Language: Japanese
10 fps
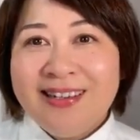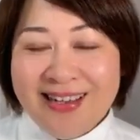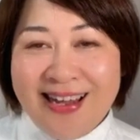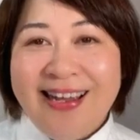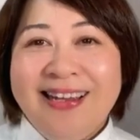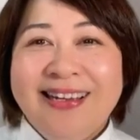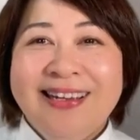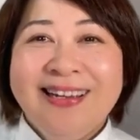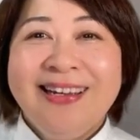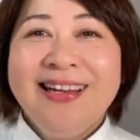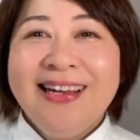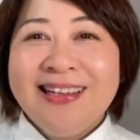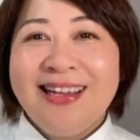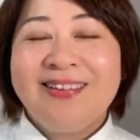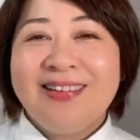はい、
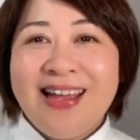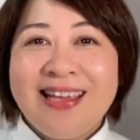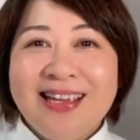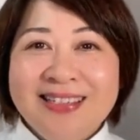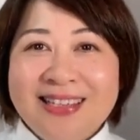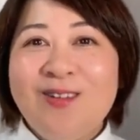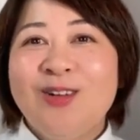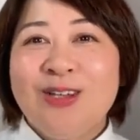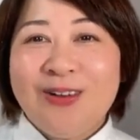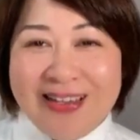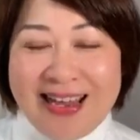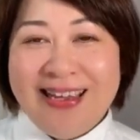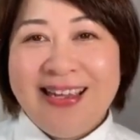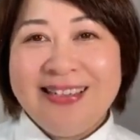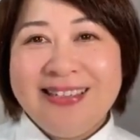なので決して遅くな
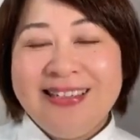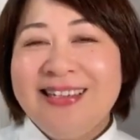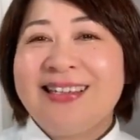いです。